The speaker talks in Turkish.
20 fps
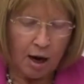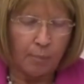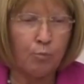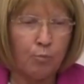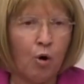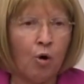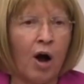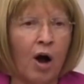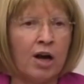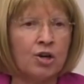
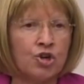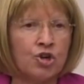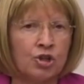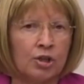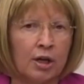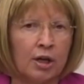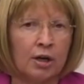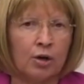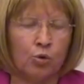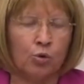bu
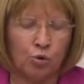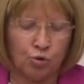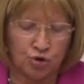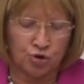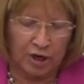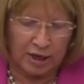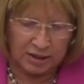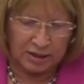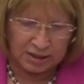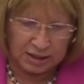aşıları
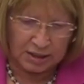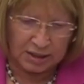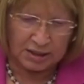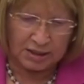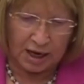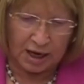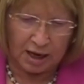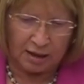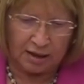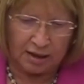ücretsiz
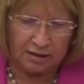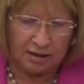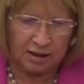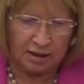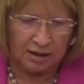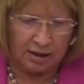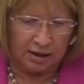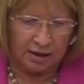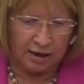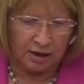
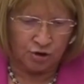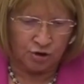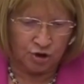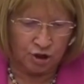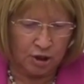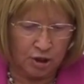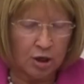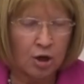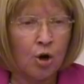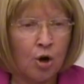sağladıkları
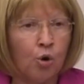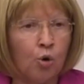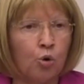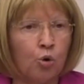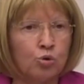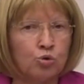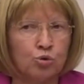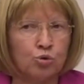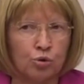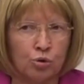için
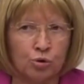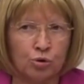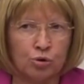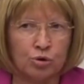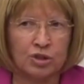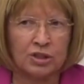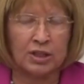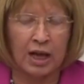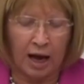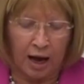
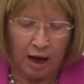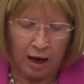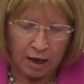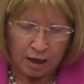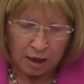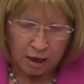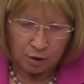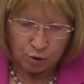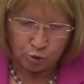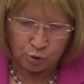huzurunuzda
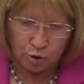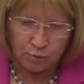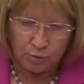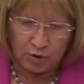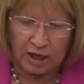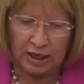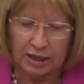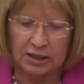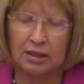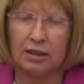tüm
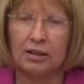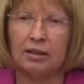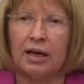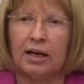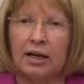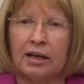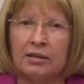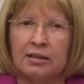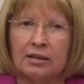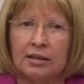
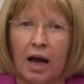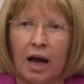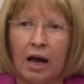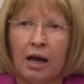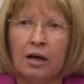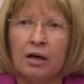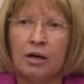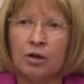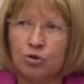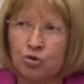kadınlar adına
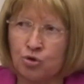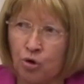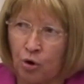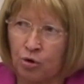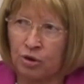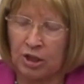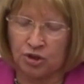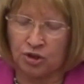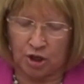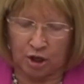
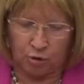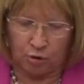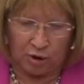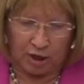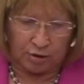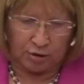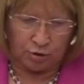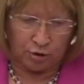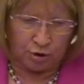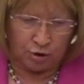çok teşekkür
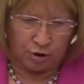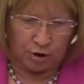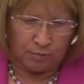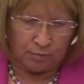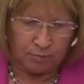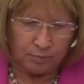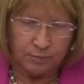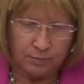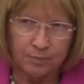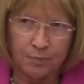ediyorum.